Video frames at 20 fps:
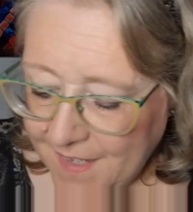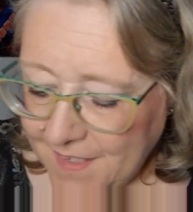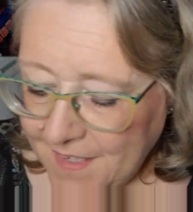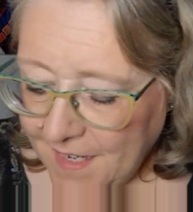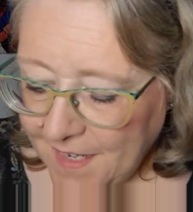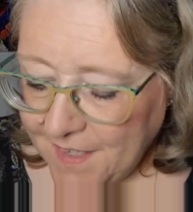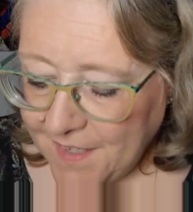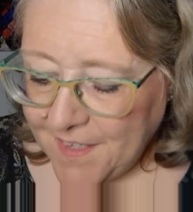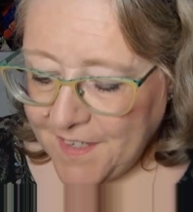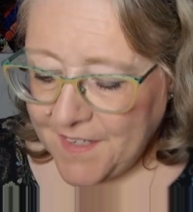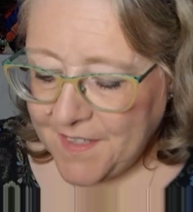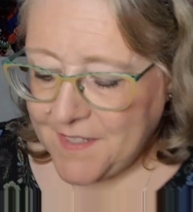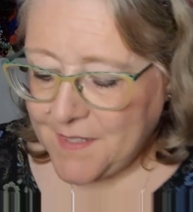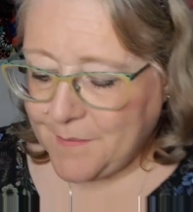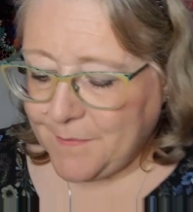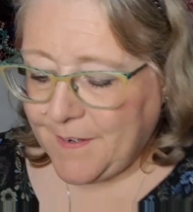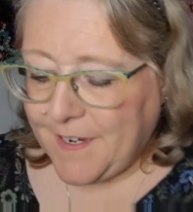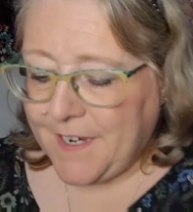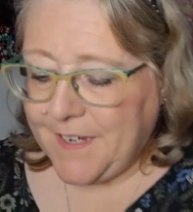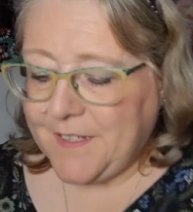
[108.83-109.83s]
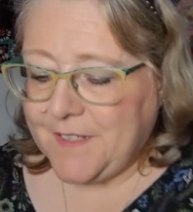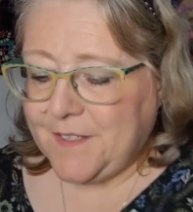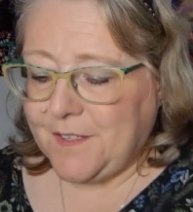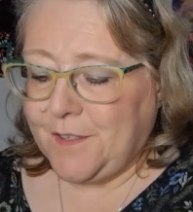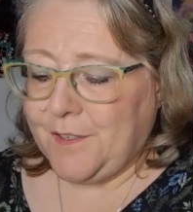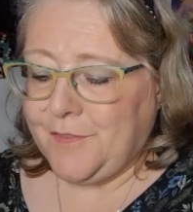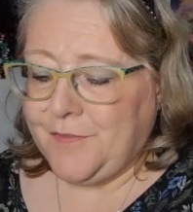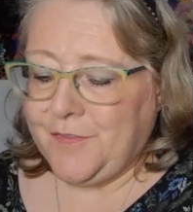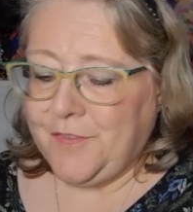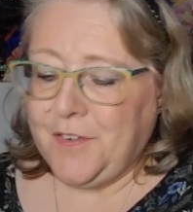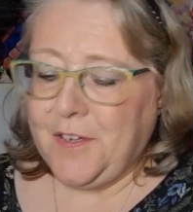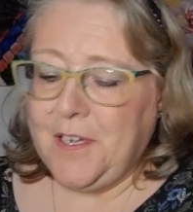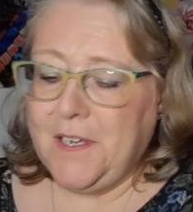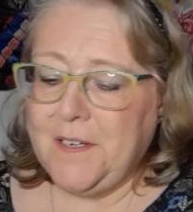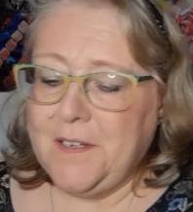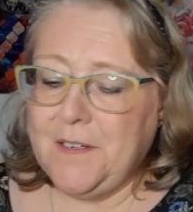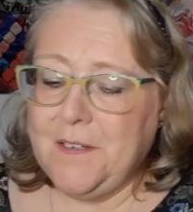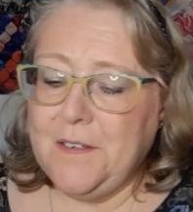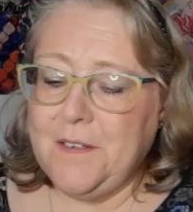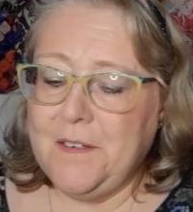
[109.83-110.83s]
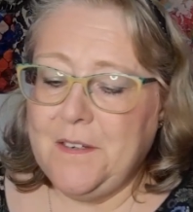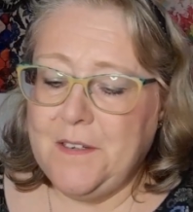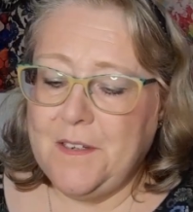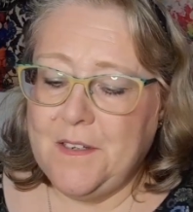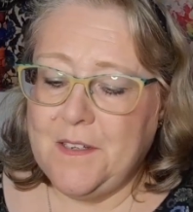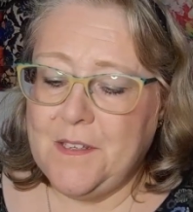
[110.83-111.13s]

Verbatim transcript: Dann geht's weiter von